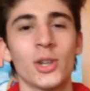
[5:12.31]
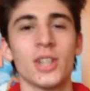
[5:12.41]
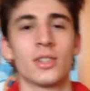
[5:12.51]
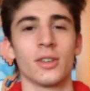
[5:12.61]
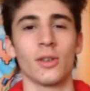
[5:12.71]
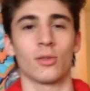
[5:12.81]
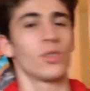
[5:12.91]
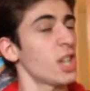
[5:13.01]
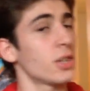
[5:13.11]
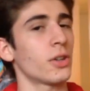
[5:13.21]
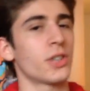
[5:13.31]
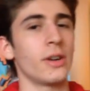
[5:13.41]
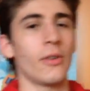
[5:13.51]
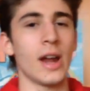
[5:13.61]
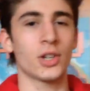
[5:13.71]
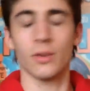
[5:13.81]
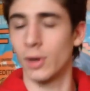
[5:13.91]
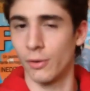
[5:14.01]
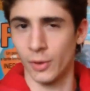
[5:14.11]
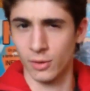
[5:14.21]
oggi sono su Ginger Generation,
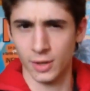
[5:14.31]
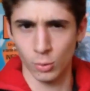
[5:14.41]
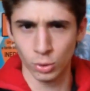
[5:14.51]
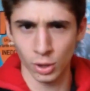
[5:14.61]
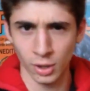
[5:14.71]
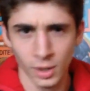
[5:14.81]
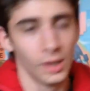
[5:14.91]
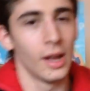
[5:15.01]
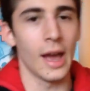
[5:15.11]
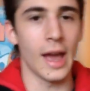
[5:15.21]
volevo fare un saluto.